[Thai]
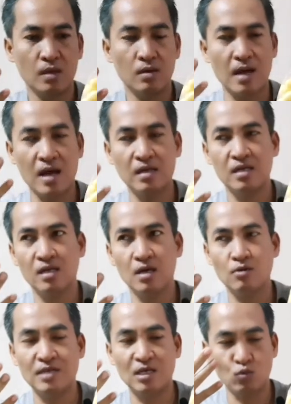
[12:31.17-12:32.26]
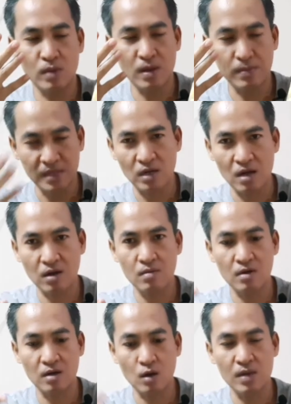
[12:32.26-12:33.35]
ร้านที่เขาใส่ถุงแบบนี้อยู่แล้วครั
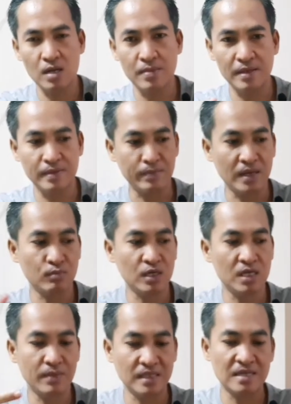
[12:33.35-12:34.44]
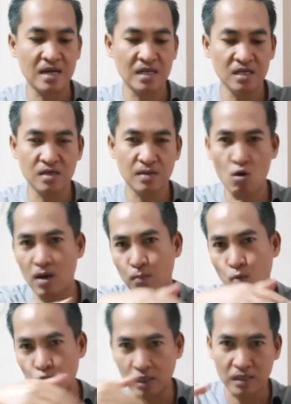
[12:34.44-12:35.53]
บเราไม่ได้มีพอดีภาชนะที่กับพวกกระ
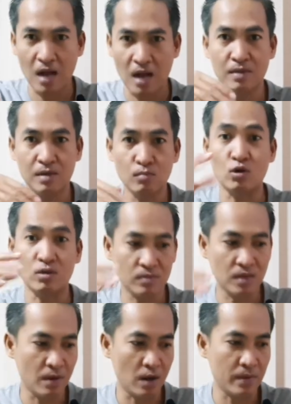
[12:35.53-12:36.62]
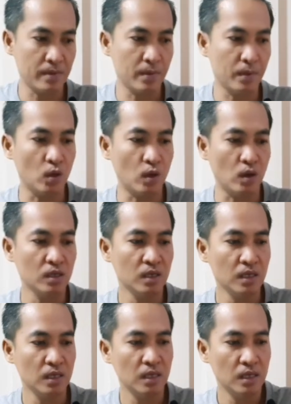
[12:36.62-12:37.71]
ปุกต่างๆ มันหมดแล้วเอาไปไม่พอ
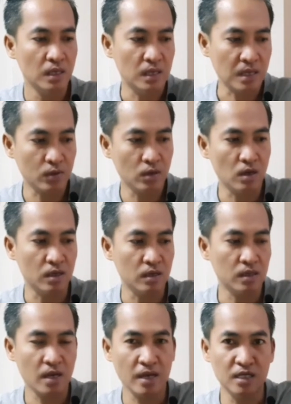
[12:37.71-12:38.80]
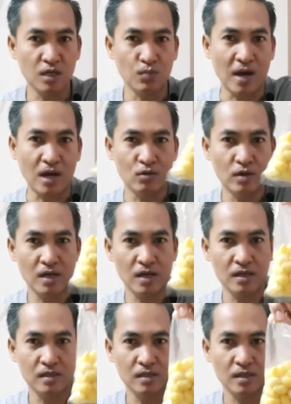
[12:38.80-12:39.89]
นะครับก็แค่20 บาทด้วยฮะ
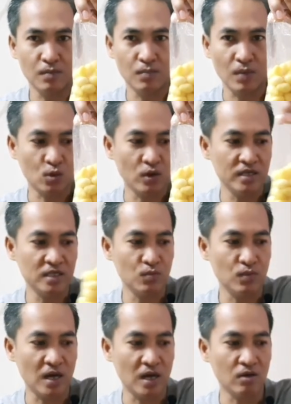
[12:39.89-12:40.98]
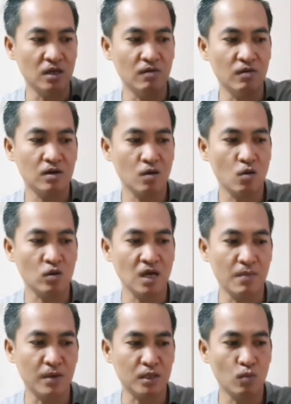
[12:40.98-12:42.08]
แปะกล้วย20 บาท ก็เดี๋ยวคงจะ
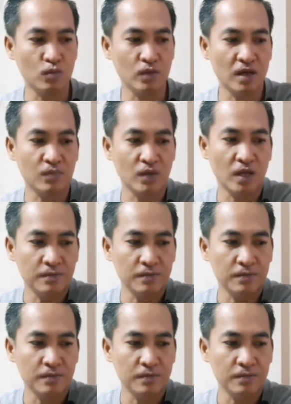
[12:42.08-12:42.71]
เอามาต้มนะครับนะ